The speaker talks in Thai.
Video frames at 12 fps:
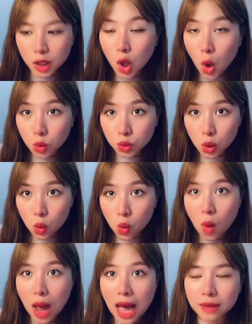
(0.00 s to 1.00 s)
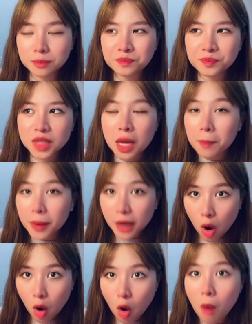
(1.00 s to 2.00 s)
ลงตัว พ
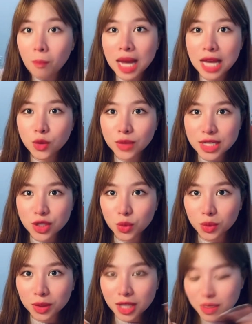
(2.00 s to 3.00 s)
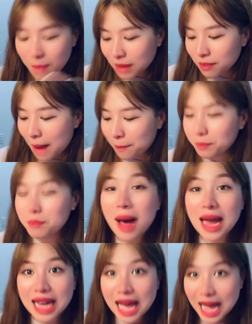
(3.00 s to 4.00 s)
ร้อมและอยู่ในจุดที่มันแบบ
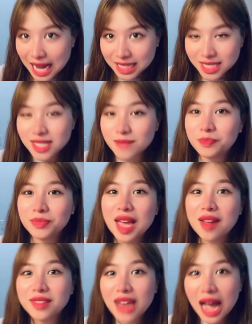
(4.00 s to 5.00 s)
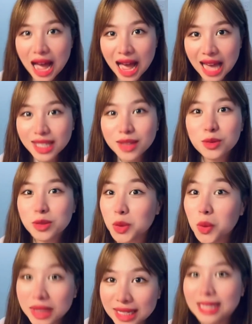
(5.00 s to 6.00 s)
บาลานซ์ได้อยู่ต
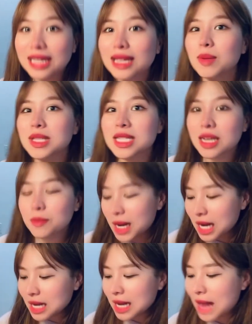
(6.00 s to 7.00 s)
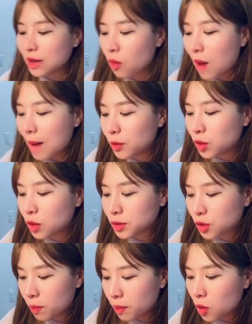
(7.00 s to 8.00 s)
รงนี้ เพราะฉะนั้นพลังงานความอุดม
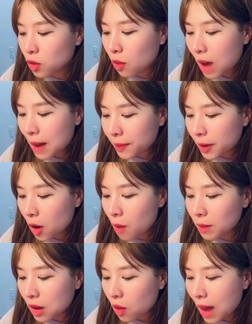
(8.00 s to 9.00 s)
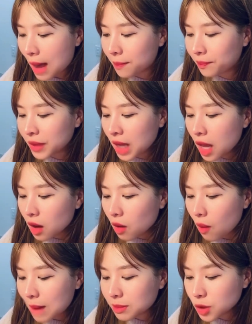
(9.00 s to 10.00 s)
สมบูรณ์ความพร้อมและความ
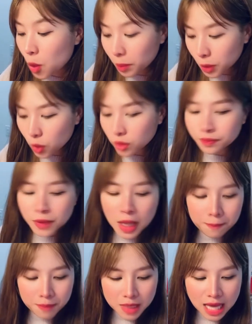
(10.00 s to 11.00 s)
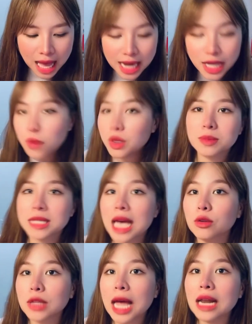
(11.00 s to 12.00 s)
ความสมดุล มีให้อยู่กับชา
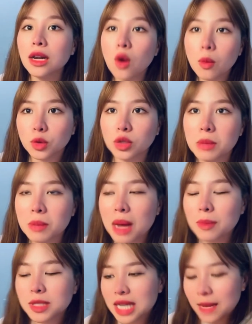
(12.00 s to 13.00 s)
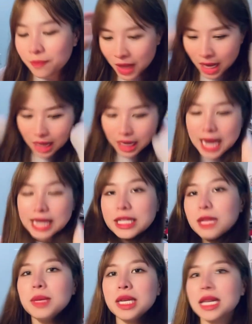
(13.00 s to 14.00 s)
วธาตุลมตรงนี้มากๆเพราะฉะนั้นใคร
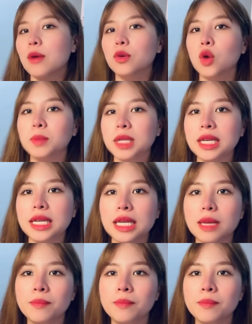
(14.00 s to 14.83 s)
ที่มีแนวโน้มที่ดี